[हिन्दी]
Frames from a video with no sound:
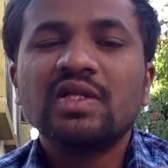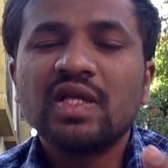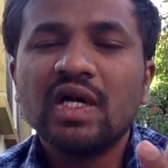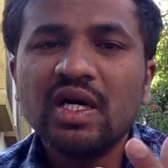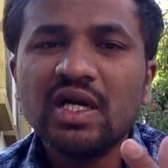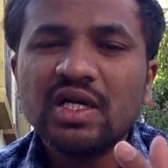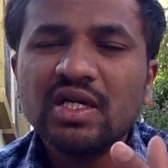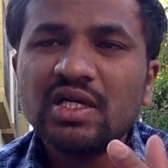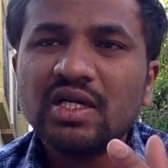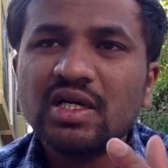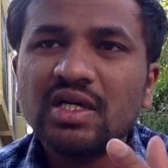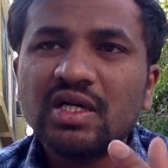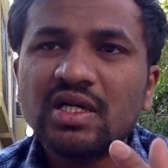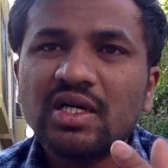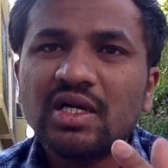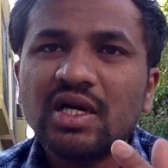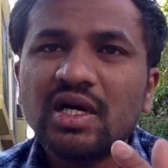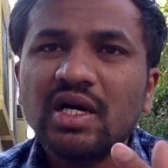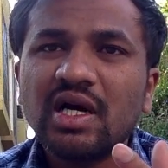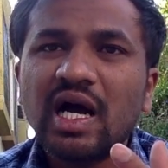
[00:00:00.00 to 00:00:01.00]
हो थर्ड
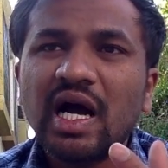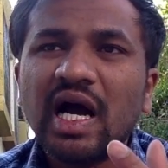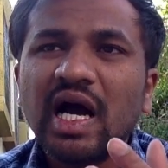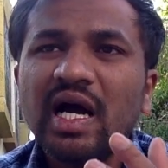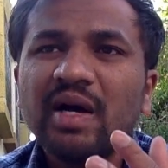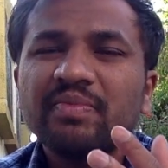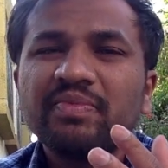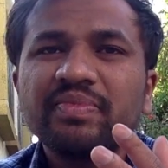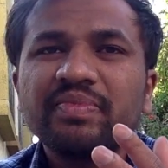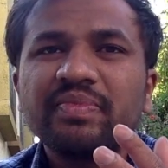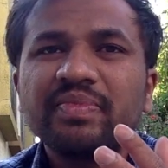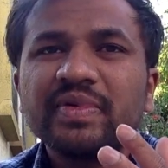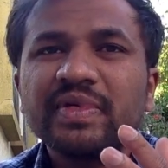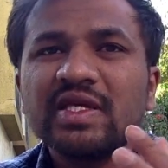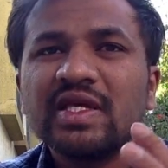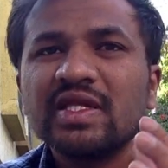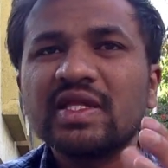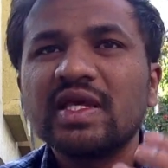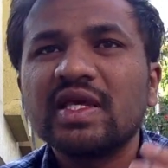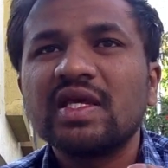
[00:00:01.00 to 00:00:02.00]
आप
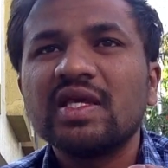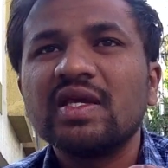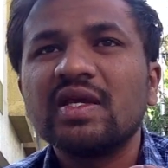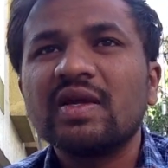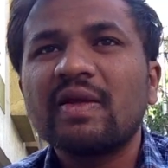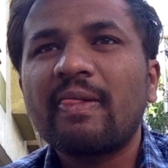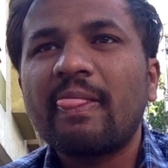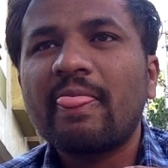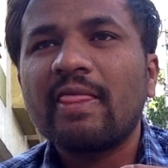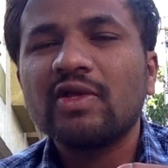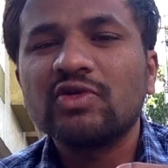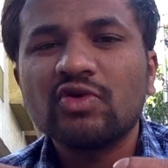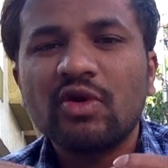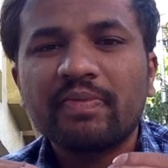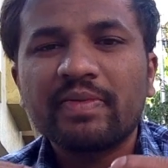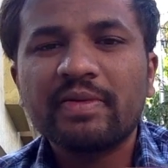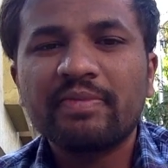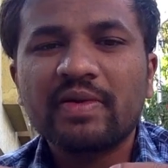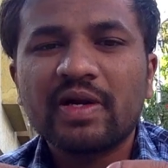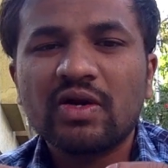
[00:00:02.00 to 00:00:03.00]
ये देखिए जो
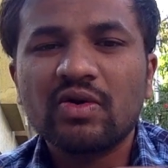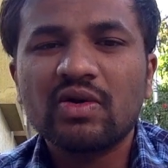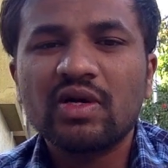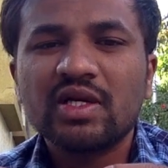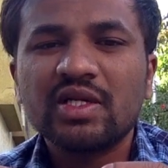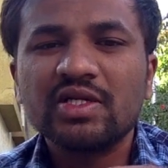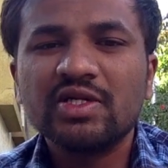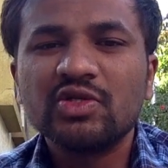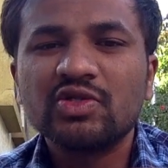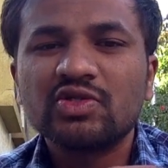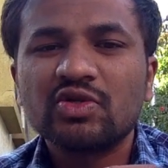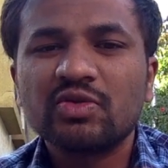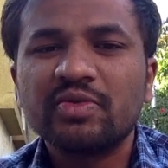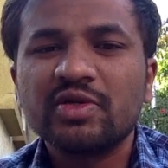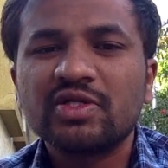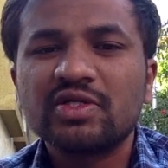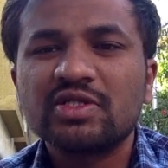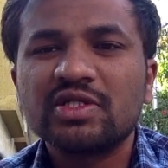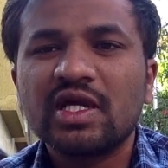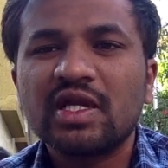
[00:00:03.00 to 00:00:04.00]
आपने पढ़ा होगा कि
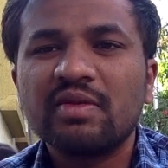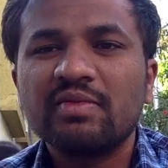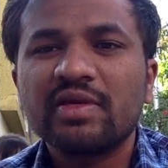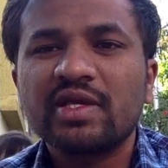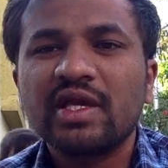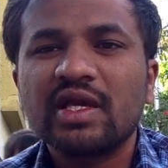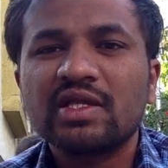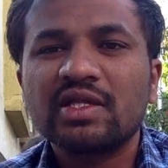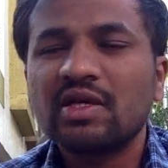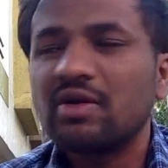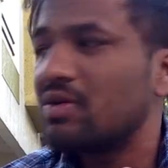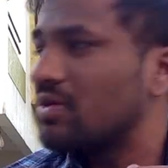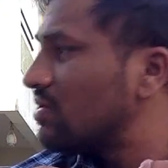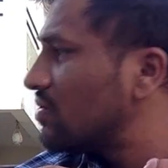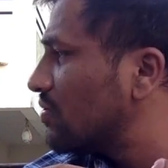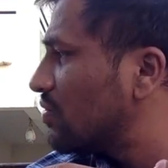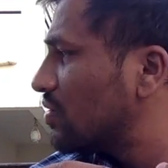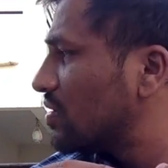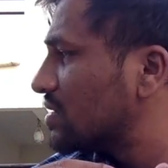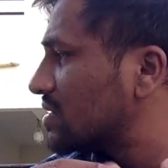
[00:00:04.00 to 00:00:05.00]
डिस्ट्रीब्यूशन चैनल में क्या आता है
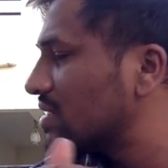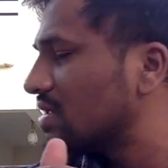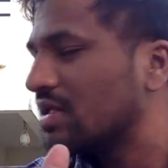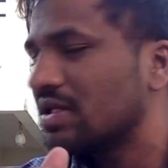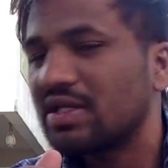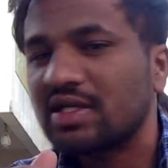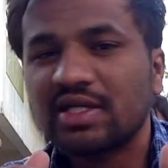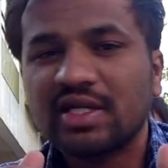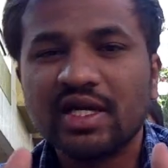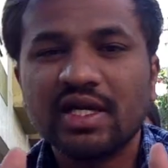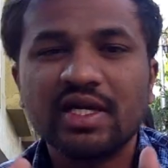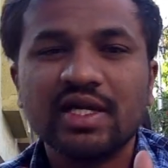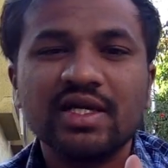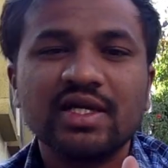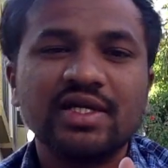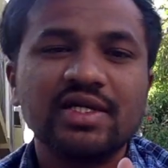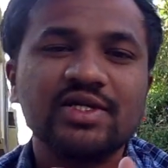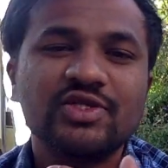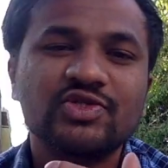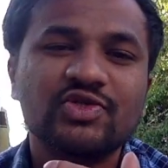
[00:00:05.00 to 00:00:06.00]
वो
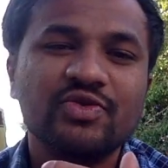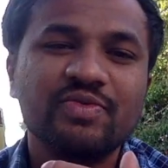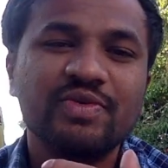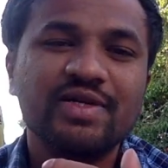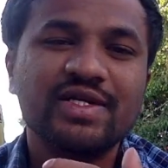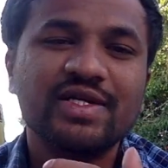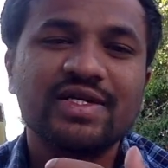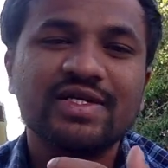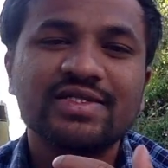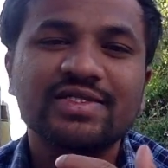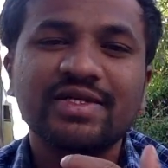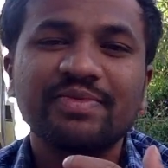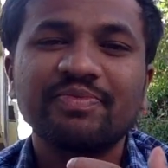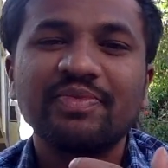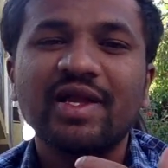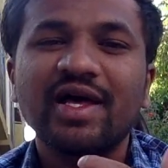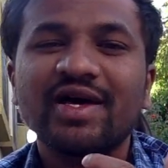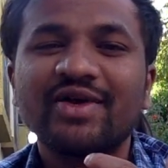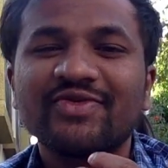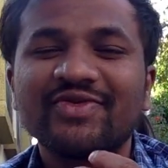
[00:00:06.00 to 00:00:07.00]
ट्रेडर डिस्ट्रीब्यूटर
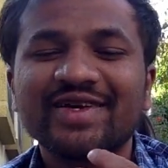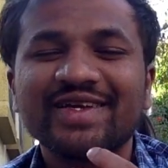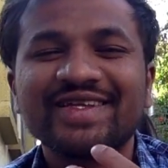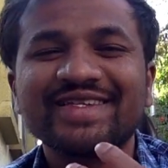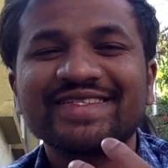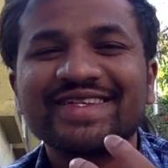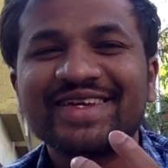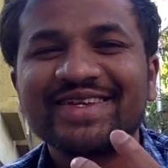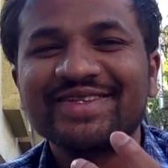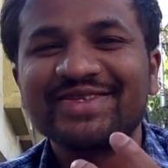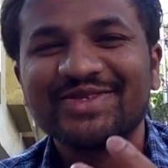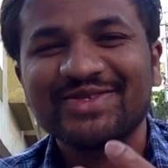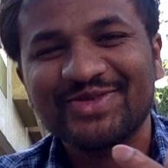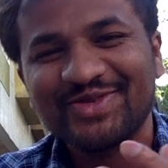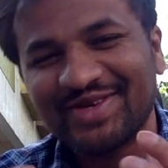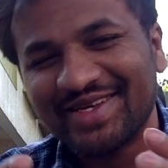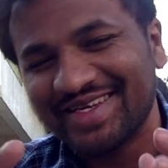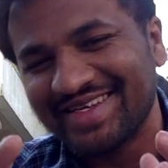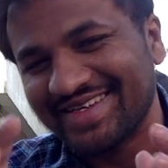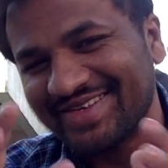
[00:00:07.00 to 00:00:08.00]
सप्लायर वगैरह सारी चीज़
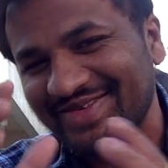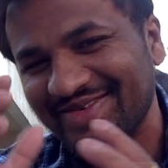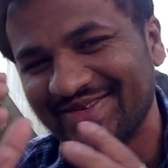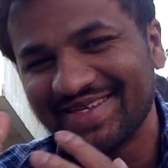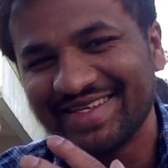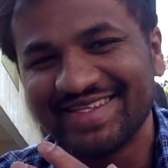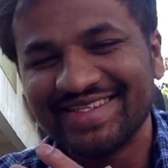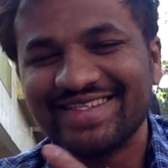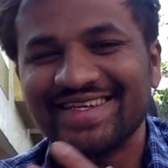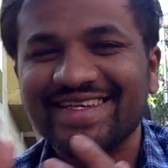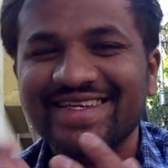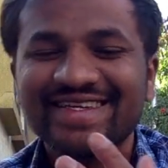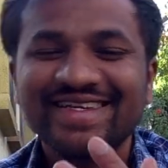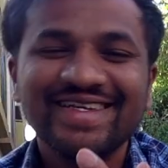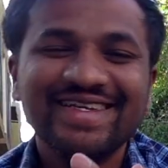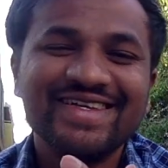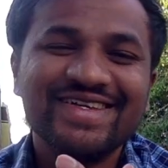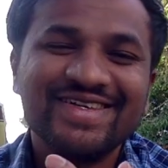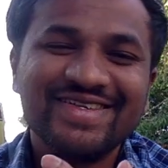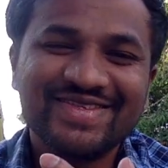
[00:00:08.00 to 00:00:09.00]
सॉरी नहीं चाहिए
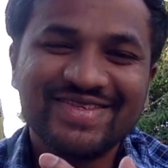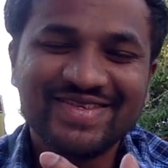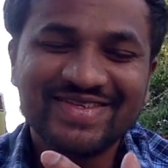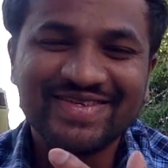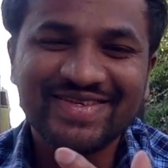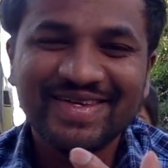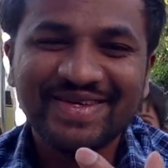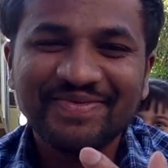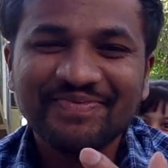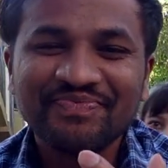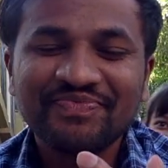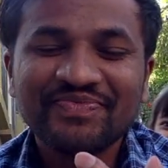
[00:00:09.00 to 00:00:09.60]
सेट सके